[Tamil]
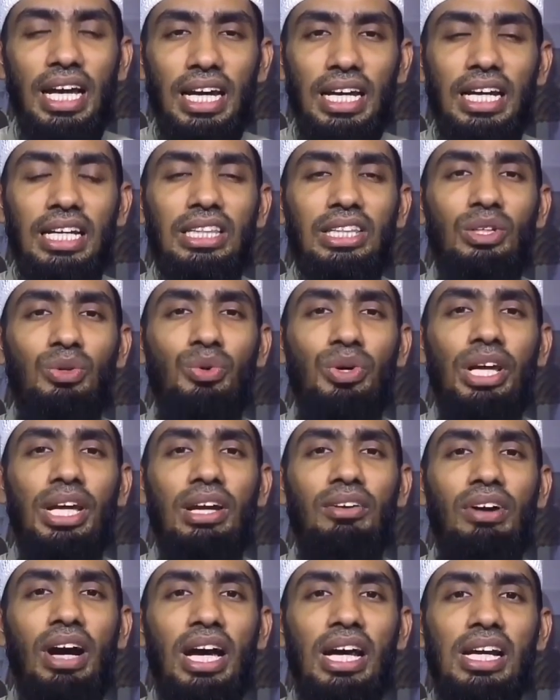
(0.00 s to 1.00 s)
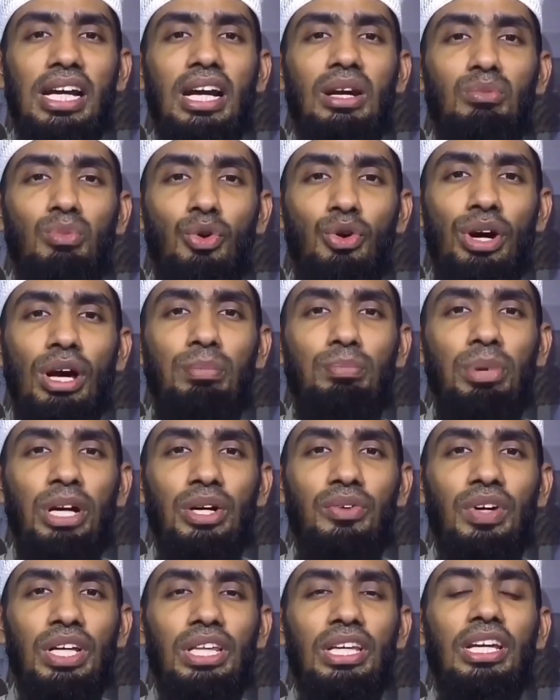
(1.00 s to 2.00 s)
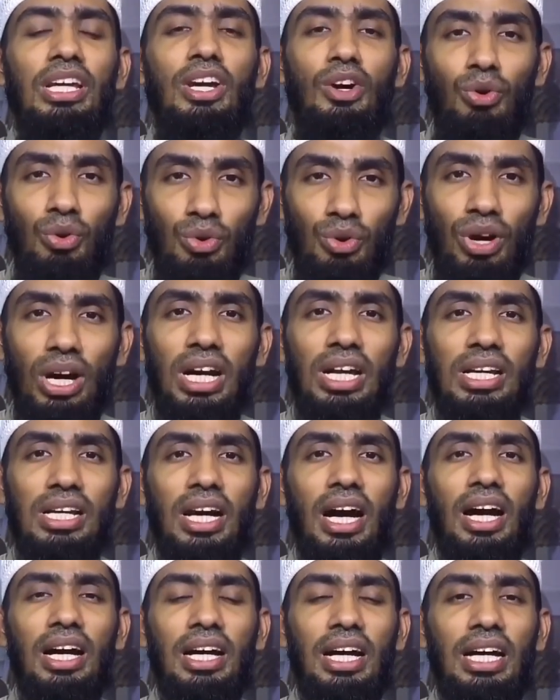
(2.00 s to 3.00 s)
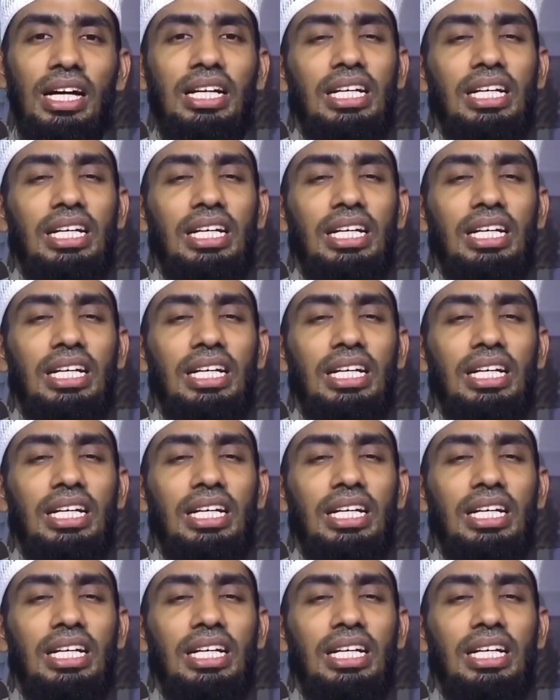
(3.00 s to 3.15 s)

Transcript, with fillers: நரகத்தினுடைய வாயில்கள் மூடப்படுவது உங்களுக்காக